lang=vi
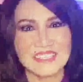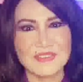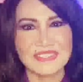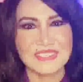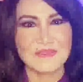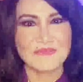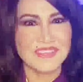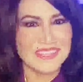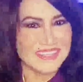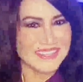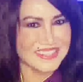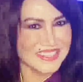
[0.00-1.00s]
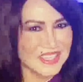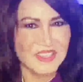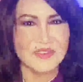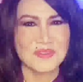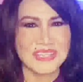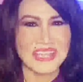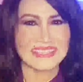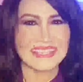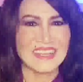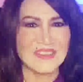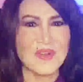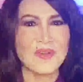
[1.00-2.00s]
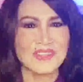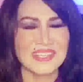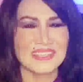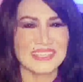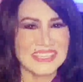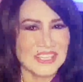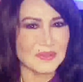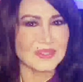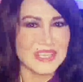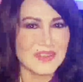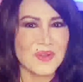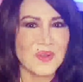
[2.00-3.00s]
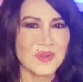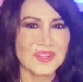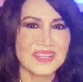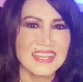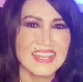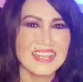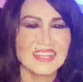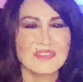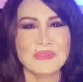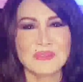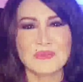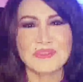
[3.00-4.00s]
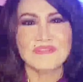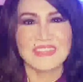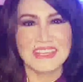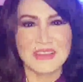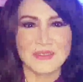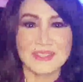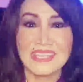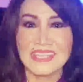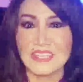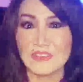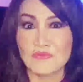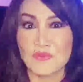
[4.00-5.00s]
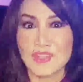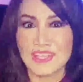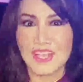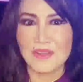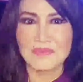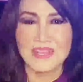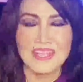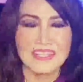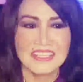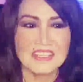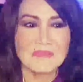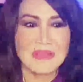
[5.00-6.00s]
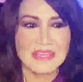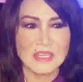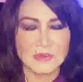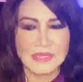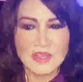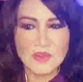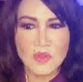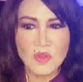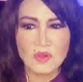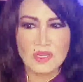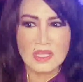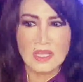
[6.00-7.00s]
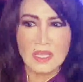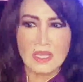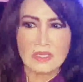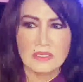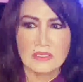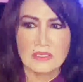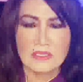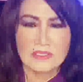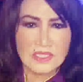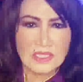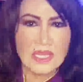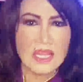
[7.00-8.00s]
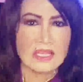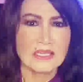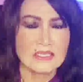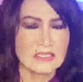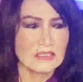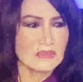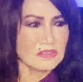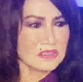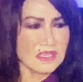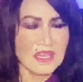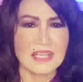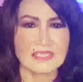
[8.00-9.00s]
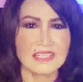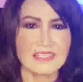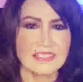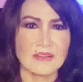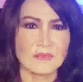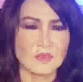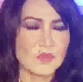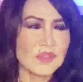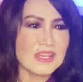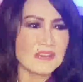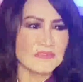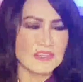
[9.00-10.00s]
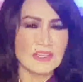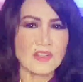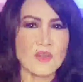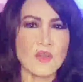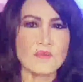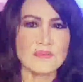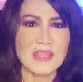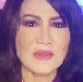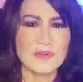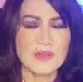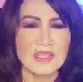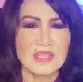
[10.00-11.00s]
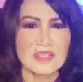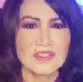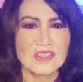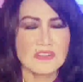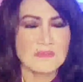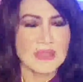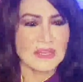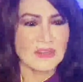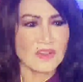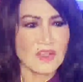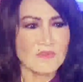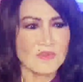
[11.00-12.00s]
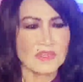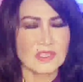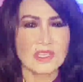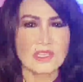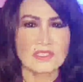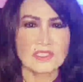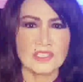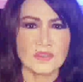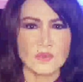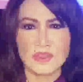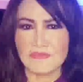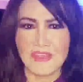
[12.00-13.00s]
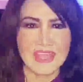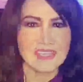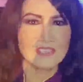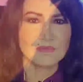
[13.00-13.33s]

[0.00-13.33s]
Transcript: Hoàng Trọng viết nhiều nhạc tango nhất cái điệu tango đó không biết quý vị nào có thích khiêu vũ hay không nhưng mà điệu tango đó rất là lịch sự rất là sang trọng tuy là vẫn có ôm nhau á, nhưng mà nó có một cái gì quý phái trong